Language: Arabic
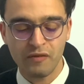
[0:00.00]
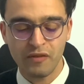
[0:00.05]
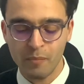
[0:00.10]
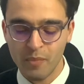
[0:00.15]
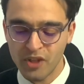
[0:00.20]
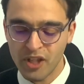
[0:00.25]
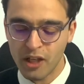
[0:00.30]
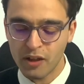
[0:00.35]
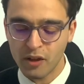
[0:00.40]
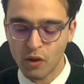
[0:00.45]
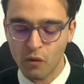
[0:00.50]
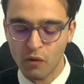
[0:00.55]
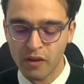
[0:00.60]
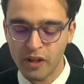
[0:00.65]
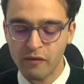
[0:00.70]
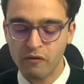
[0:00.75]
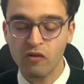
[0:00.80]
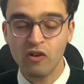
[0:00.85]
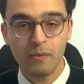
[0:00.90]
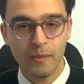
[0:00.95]
في مجال
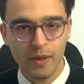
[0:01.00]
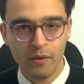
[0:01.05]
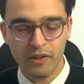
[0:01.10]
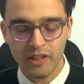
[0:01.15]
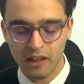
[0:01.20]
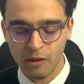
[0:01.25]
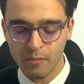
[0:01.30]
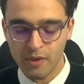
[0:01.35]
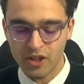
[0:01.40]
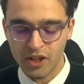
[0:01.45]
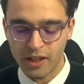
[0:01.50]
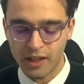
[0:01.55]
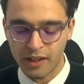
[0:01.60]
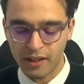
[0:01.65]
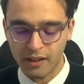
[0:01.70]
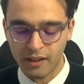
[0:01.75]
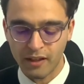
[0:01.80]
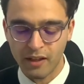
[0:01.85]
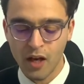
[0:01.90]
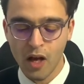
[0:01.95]
التوظيف والموارد
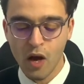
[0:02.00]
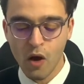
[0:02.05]
البشرية